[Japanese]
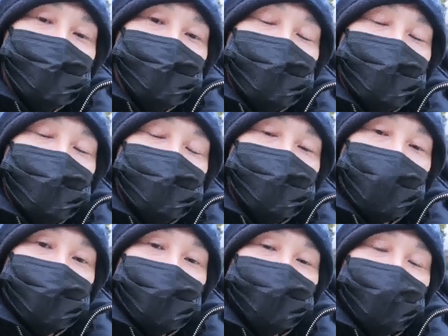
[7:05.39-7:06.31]
うん。ね行き
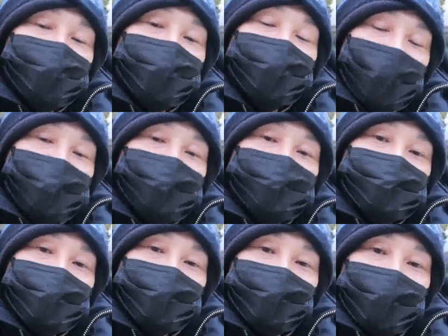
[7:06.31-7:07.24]
当たりばったりで配信
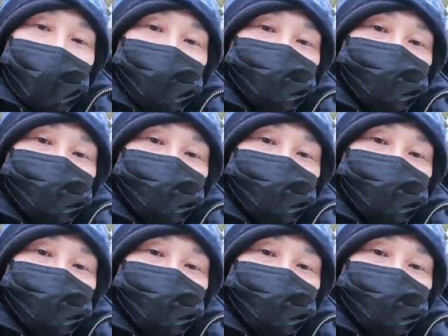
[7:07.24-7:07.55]
してるから。